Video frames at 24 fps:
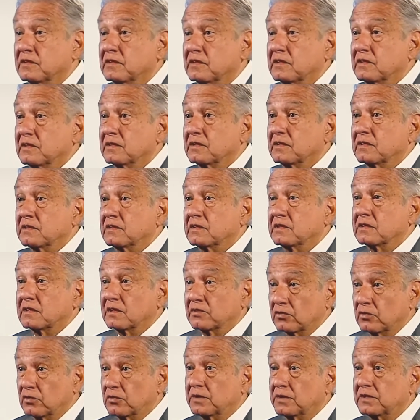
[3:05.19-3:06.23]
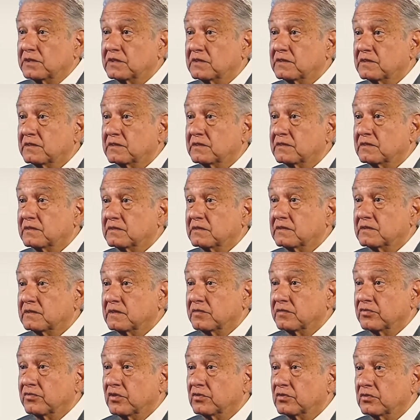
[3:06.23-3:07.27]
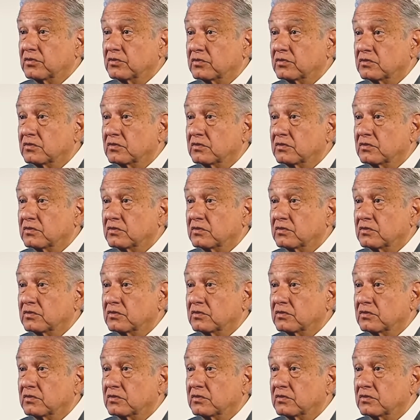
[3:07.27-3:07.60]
eh, resolver de fondo.